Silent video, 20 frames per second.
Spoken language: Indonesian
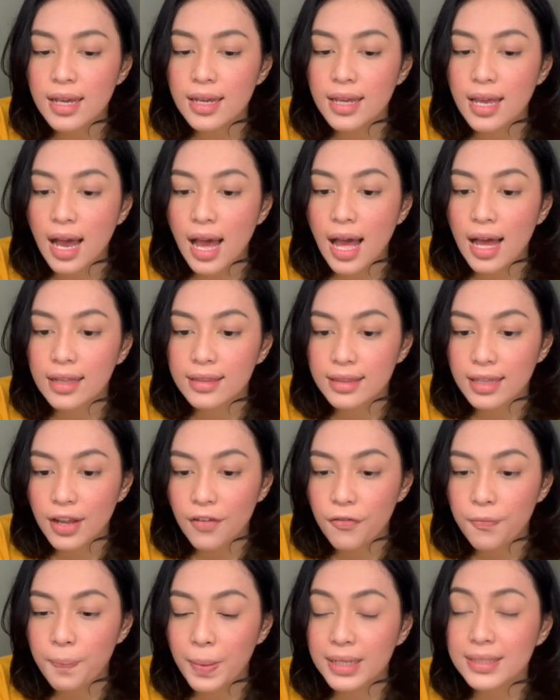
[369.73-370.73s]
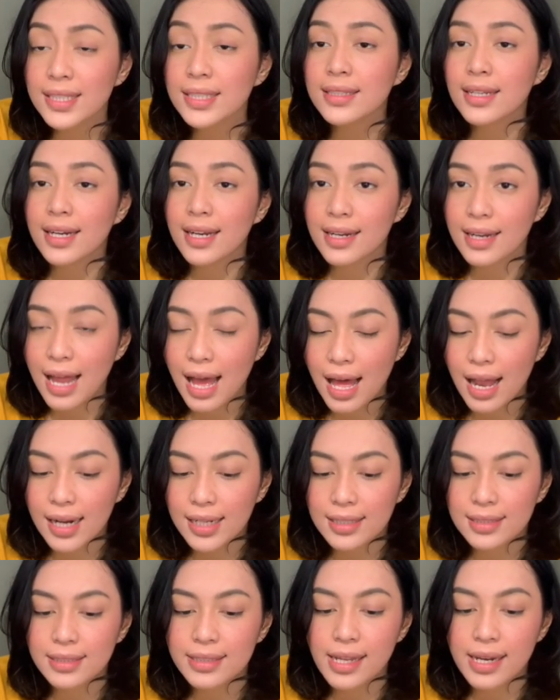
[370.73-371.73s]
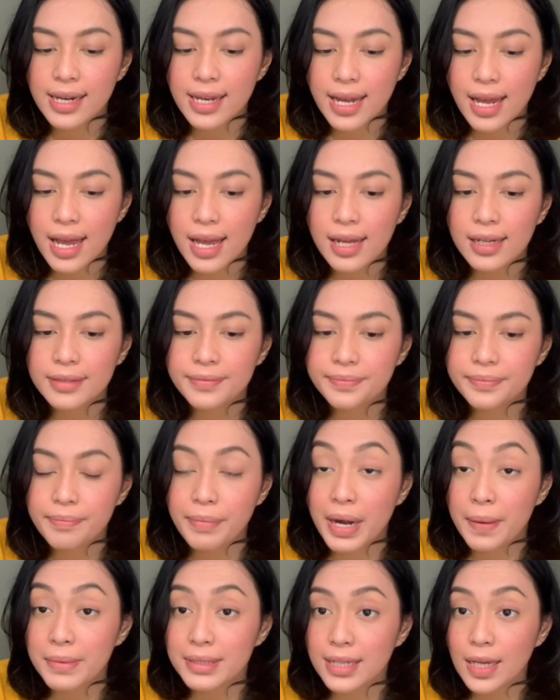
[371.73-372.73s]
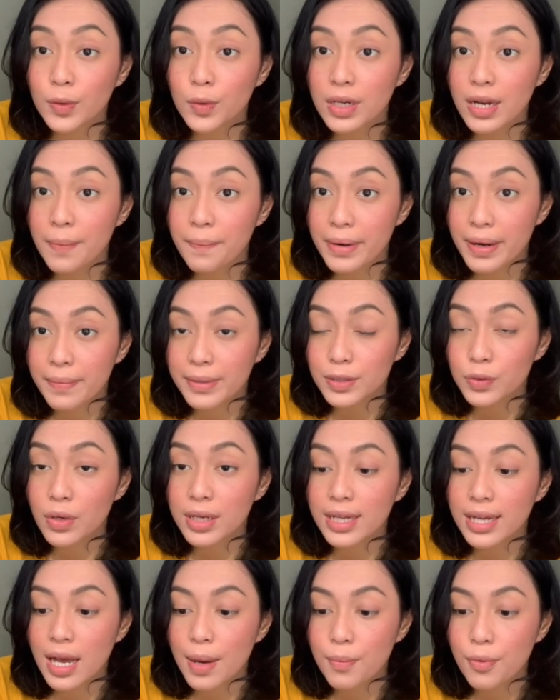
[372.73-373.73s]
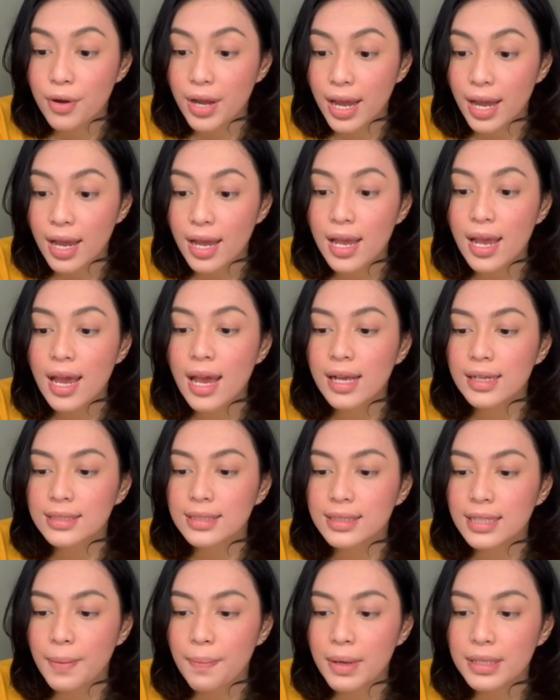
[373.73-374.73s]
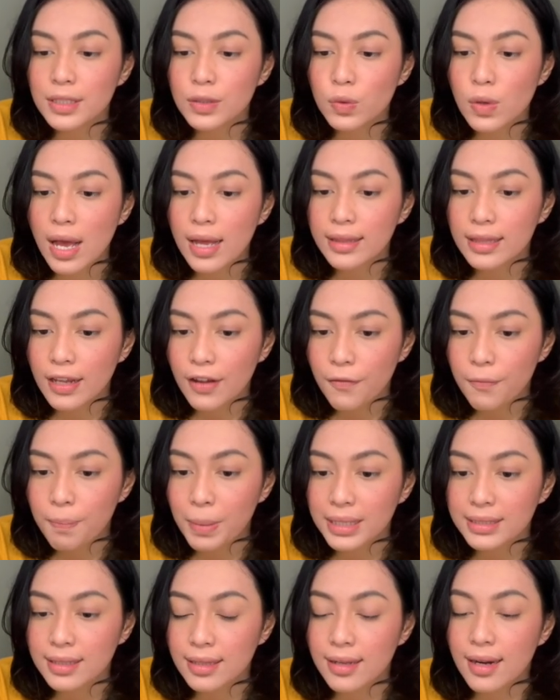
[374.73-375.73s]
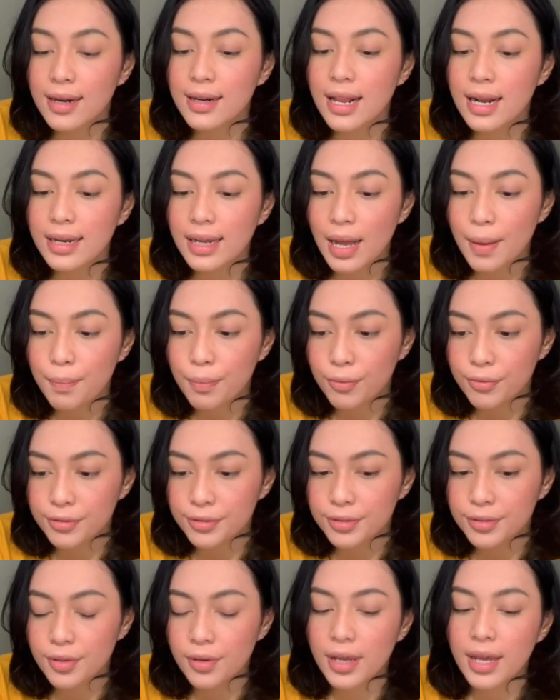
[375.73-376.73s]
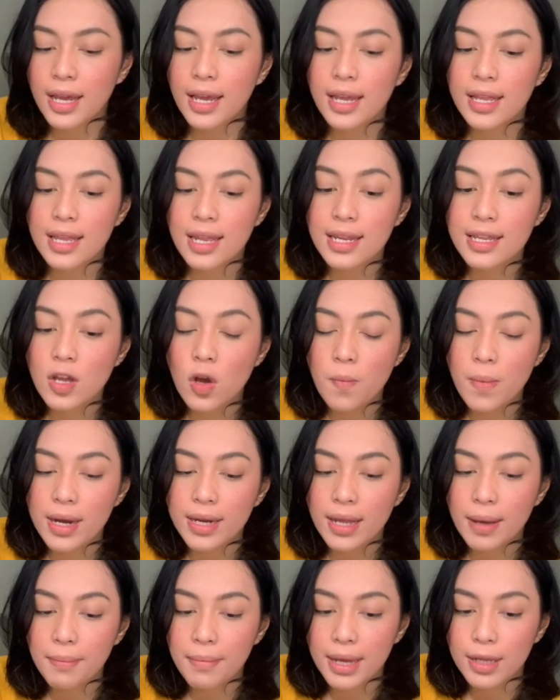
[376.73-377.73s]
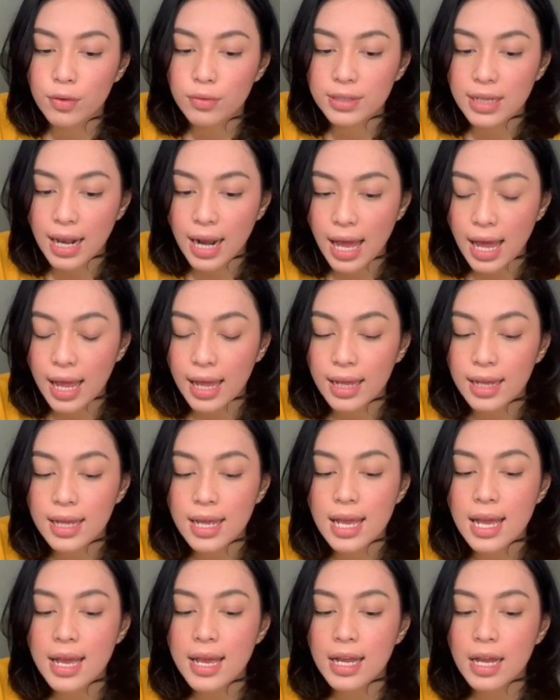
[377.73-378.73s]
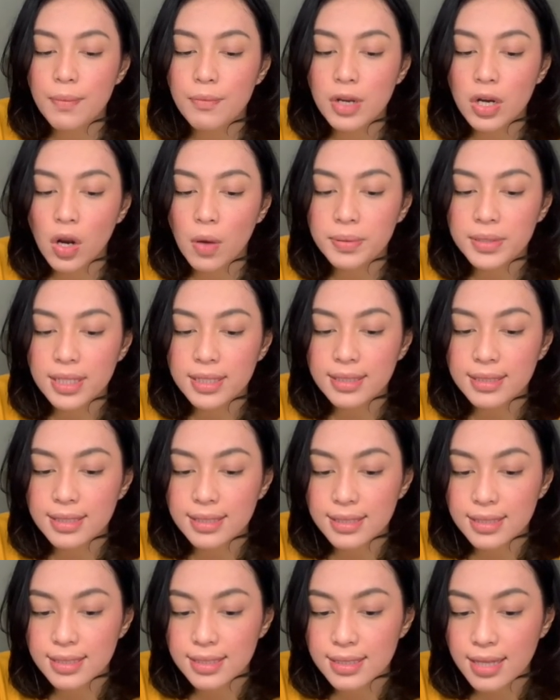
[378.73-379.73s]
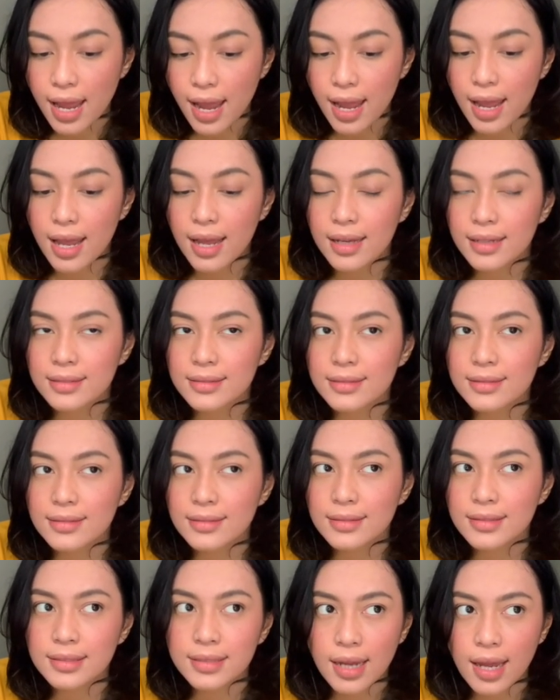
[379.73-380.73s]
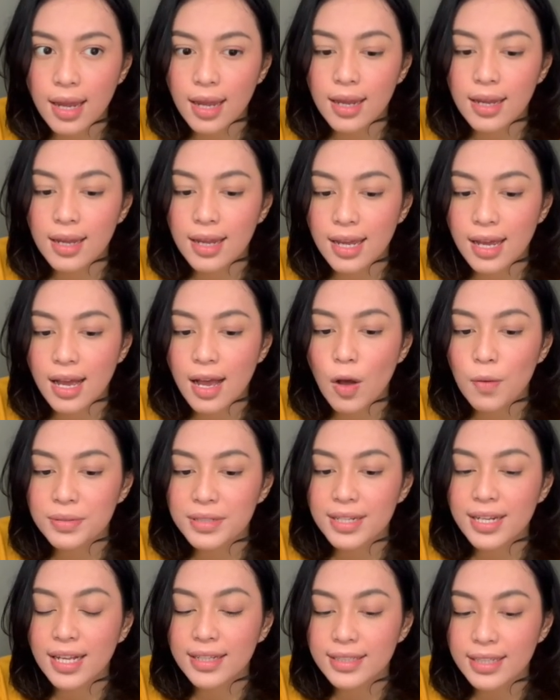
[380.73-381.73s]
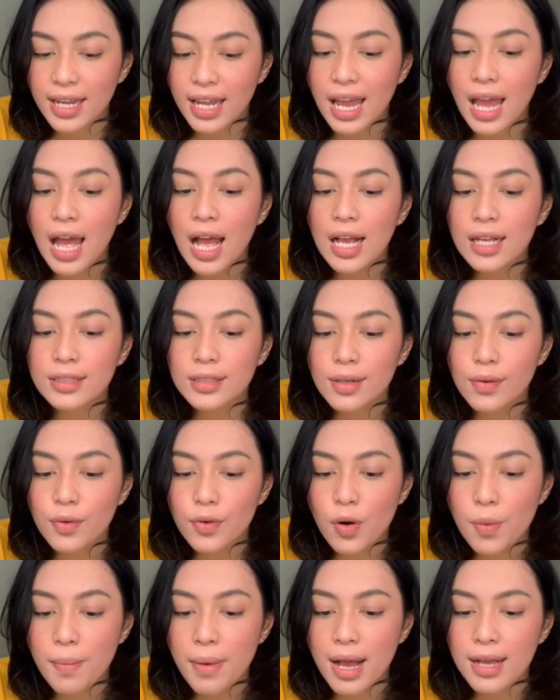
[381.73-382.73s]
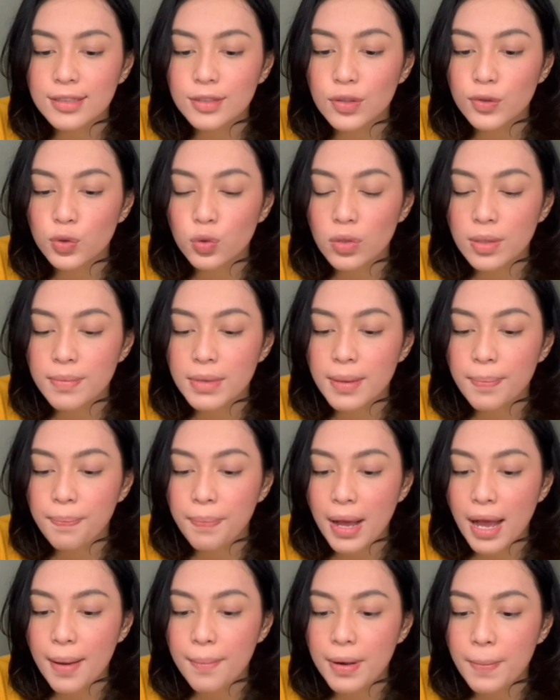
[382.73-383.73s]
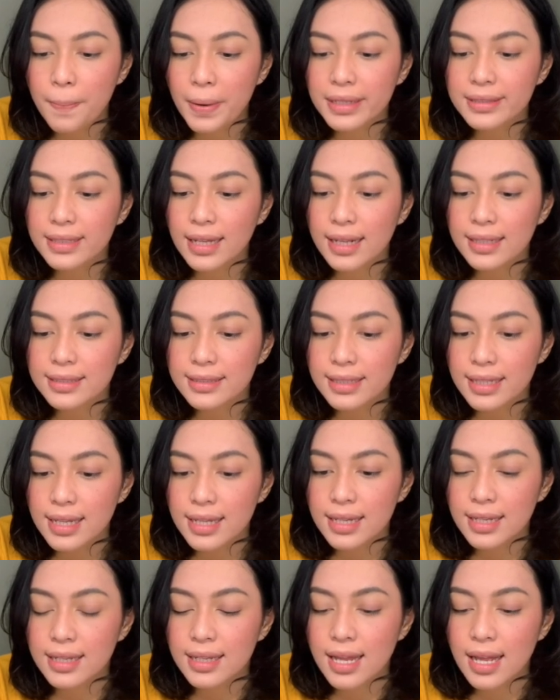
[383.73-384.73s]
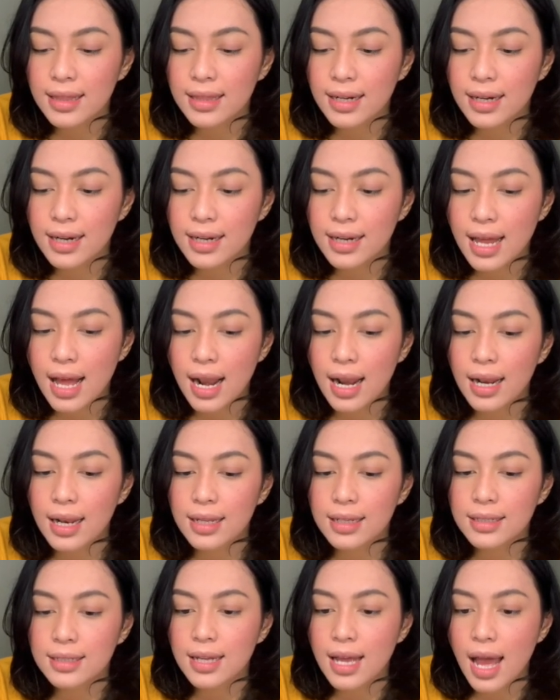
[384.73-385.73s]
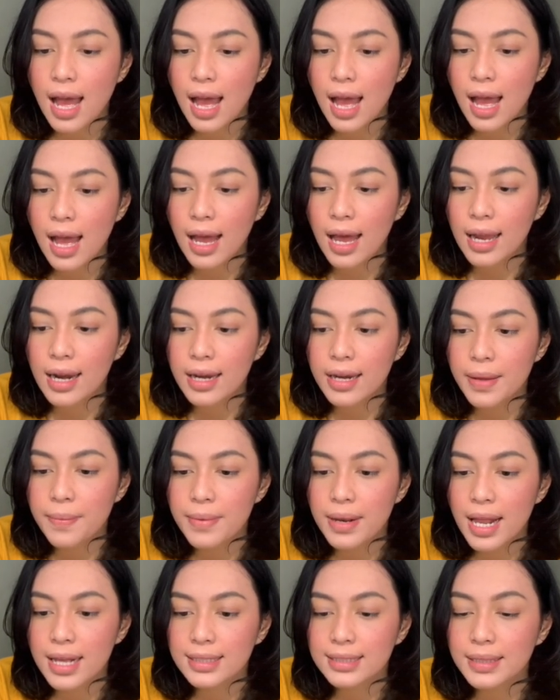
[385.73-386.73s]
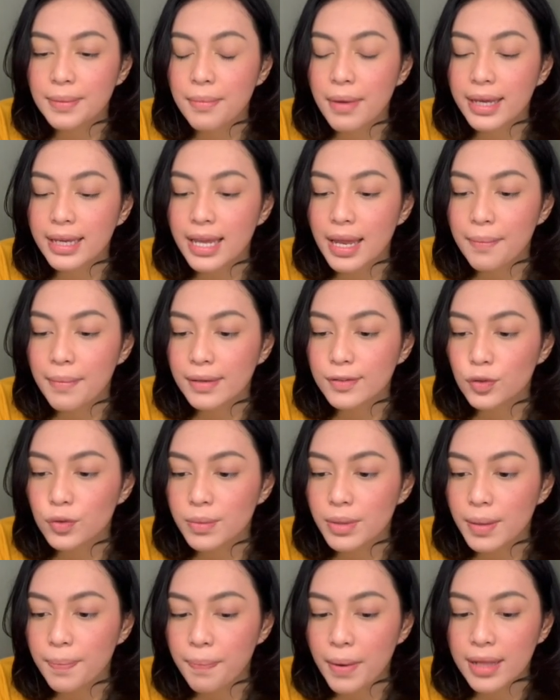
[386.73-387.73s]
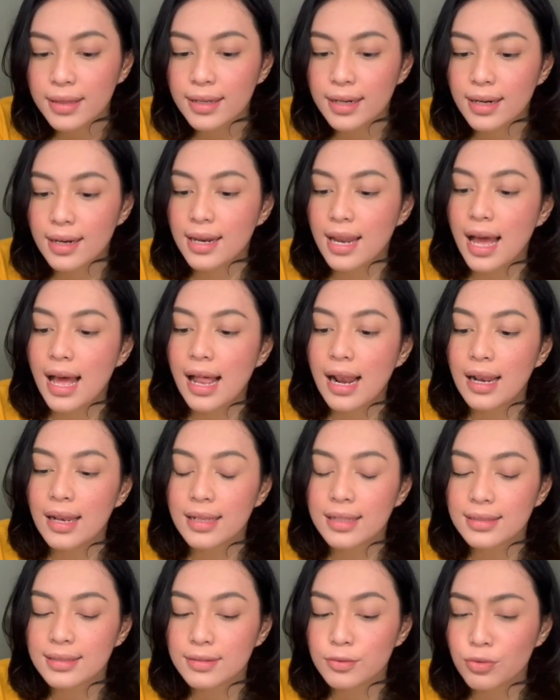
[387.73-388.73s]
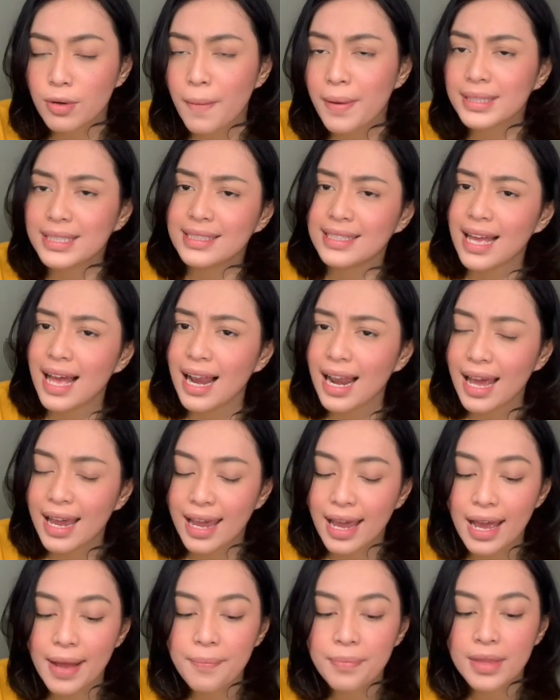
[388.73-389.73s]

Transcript: Yang aktif pasti terkenal tadi ya. Premis 1 dan premis 2 digabung ya. Setiap mahasiswi aktif pasti terkenal di kampus. Oke, jadi jawaban yang B itu salah. Kemudian option C. C, ya option yang C. Seluruh mahasiswi MIPA berprestasi dan terkenal. Enggak, karena dia bilang sebagian mahasiswi MIPA terkenal. Udah pasti salah ya.